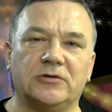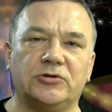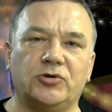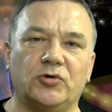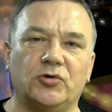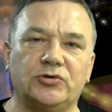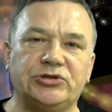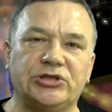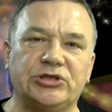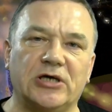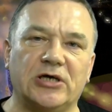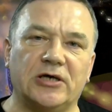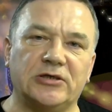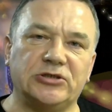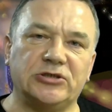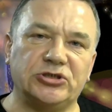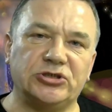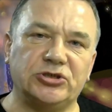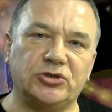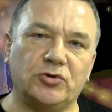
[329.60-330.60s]
точка
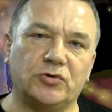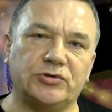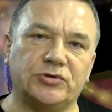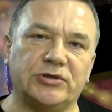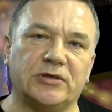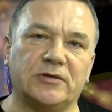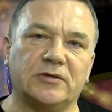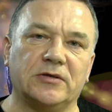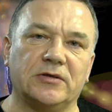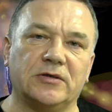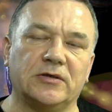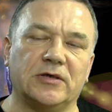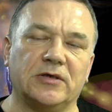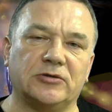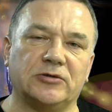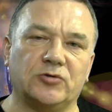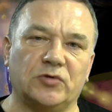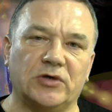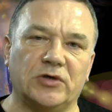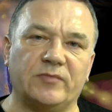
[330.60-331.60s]
отсчета,
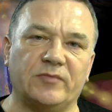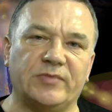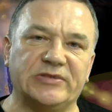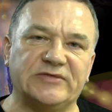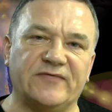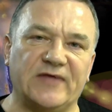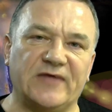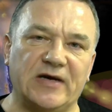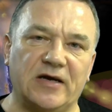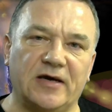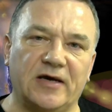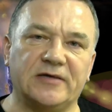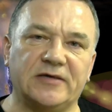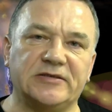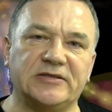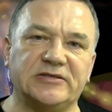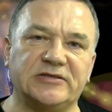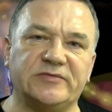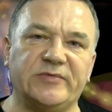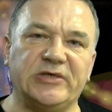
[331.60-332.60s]
которая
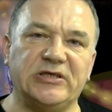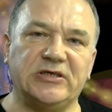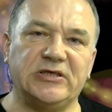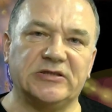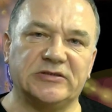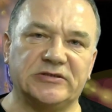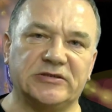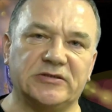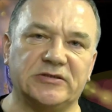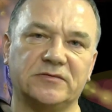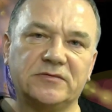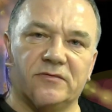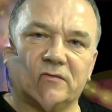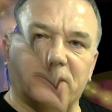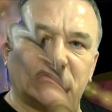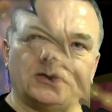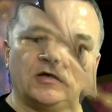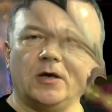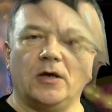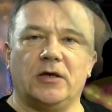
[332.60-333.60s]
позволяет измениться –
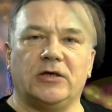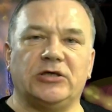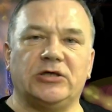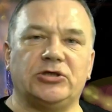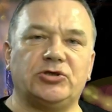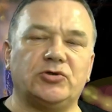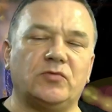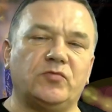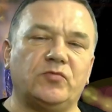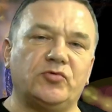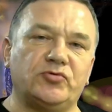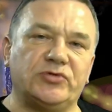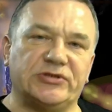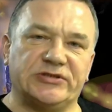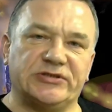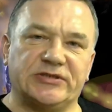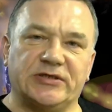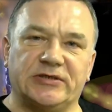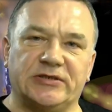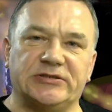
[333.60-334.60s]
еще Будда
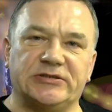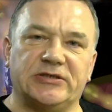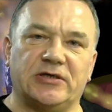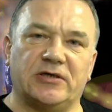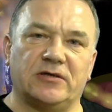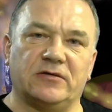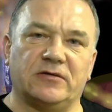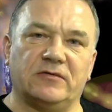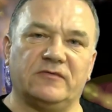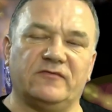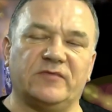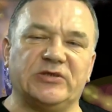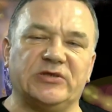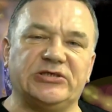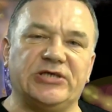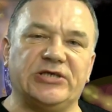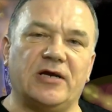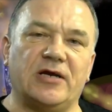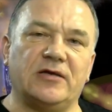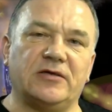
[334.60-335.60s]
сказал, в
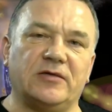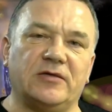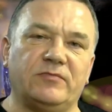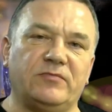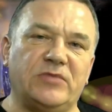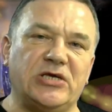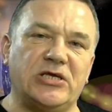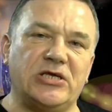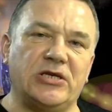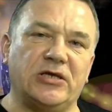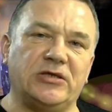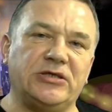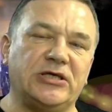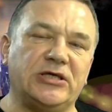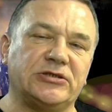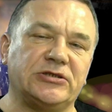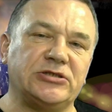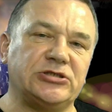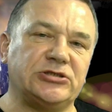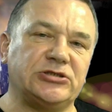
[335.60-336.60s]
материальном мире
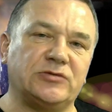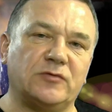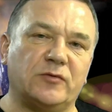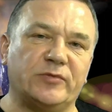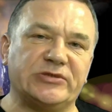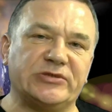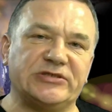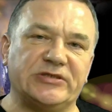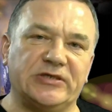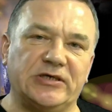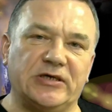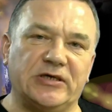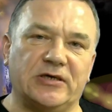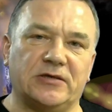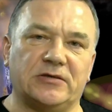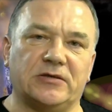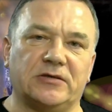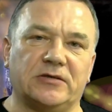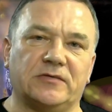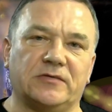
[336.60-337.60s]
нет ничего
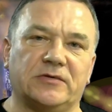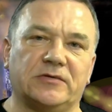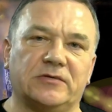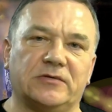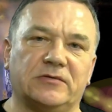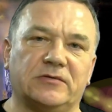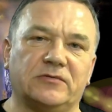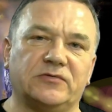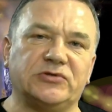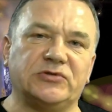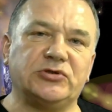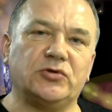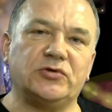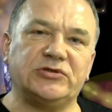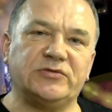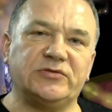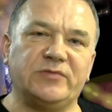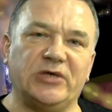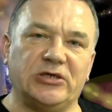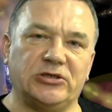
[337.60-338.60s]
постоянного, все
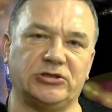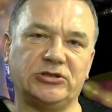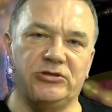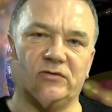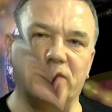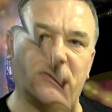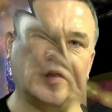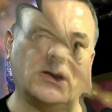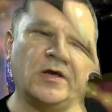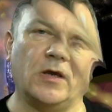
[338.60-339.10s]
изменчиво.